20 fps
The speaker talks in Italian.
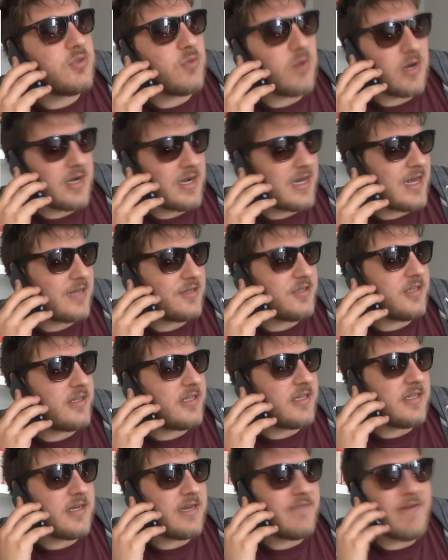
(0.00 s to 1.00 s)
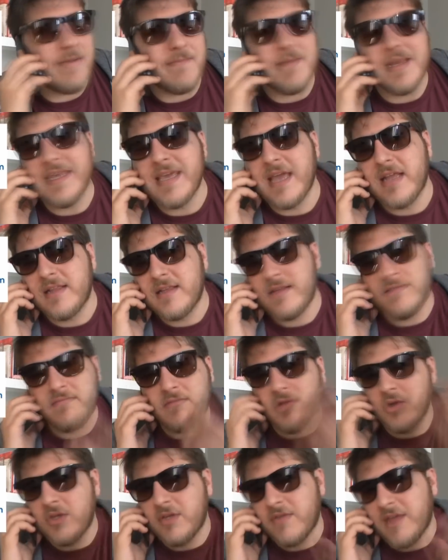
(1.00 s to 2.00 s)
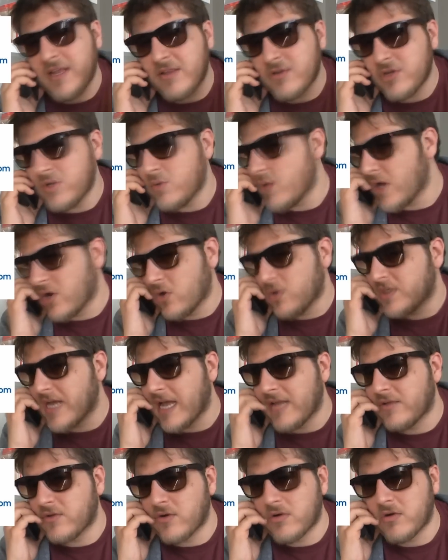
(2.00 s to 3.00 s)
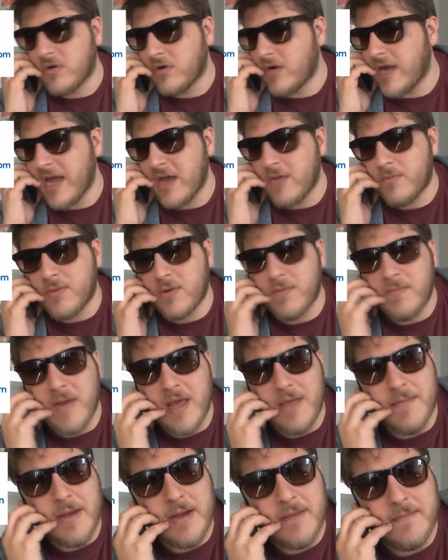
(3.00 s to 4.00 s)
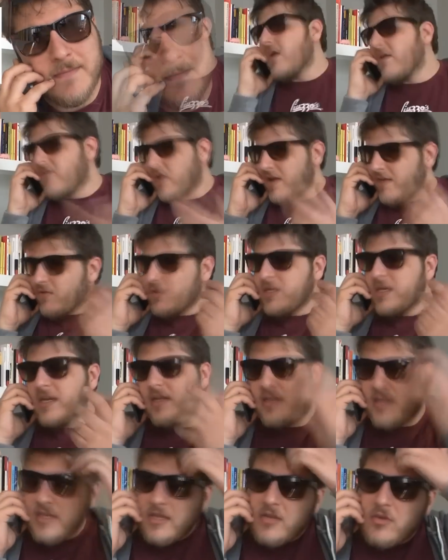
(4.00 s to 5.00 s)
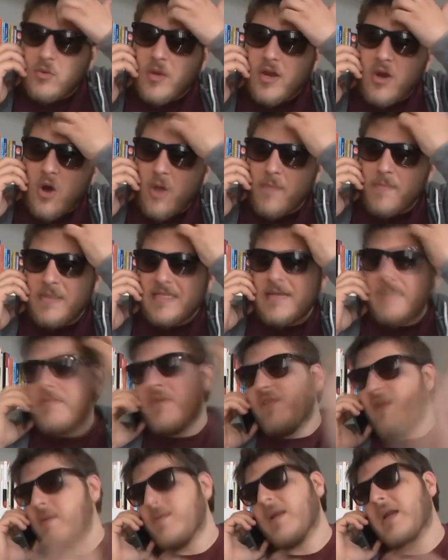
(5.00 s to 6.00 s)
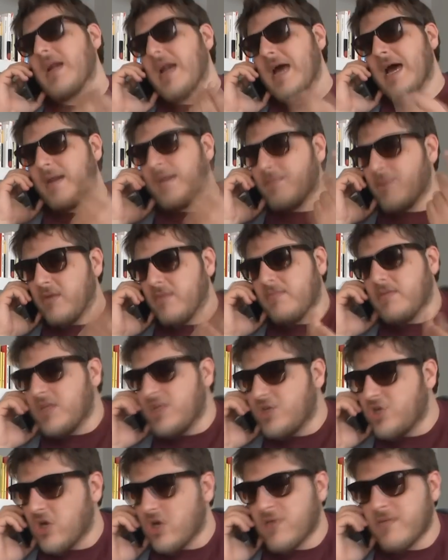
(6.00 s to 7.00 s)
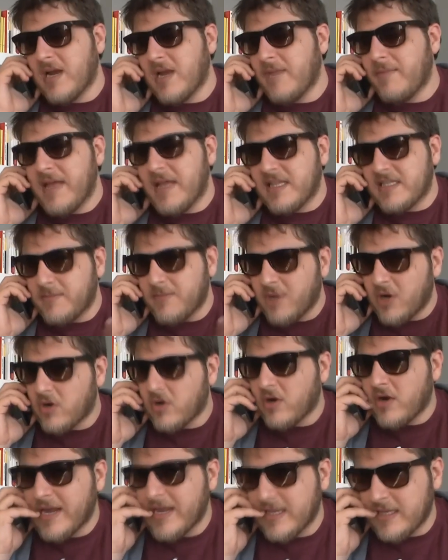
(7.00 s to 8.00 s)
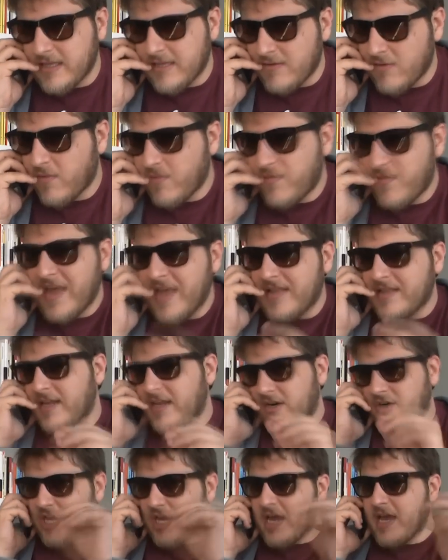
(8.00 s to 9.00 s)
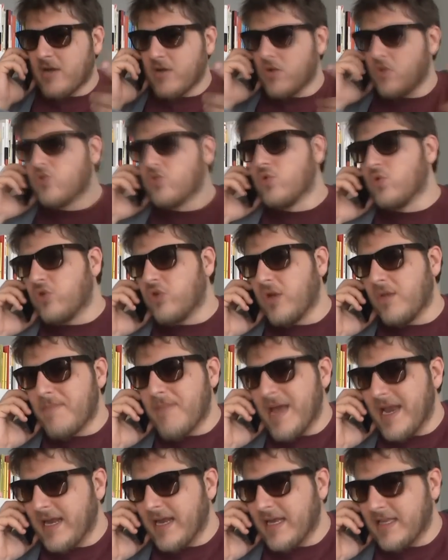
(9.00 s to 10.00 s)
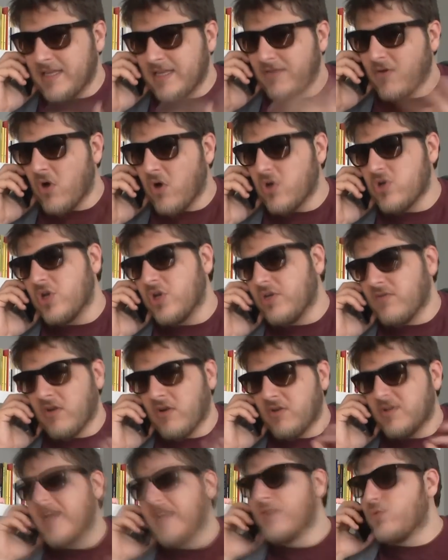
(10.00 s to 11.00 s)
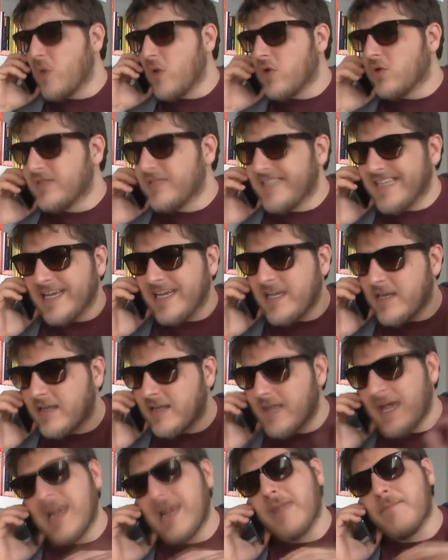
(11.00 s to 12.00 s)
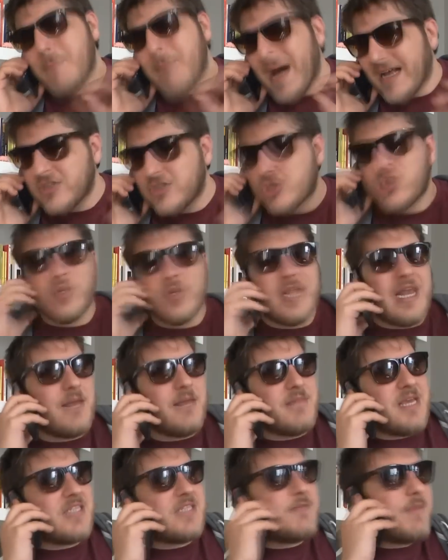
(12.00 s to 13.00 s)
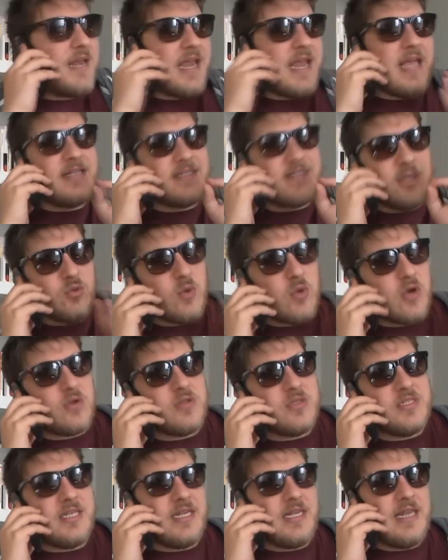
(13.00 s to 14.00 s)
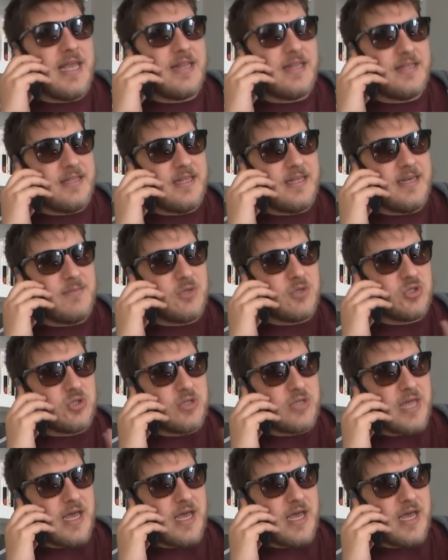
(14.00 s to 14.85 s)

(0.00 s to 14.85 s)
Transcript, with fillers: Ci vuole la cittadina. Vabbè, niente, lo divento di qualcos'altro, non è un problema. No, volevo dirti due robe, se mi fai parlare poi mi dici come la pensi, però non è che ti devi offendere, cioè con tutto il bene che ti voglio ti volevo dare due consigli, dal basso della mia esperienza due consiglietti te li posso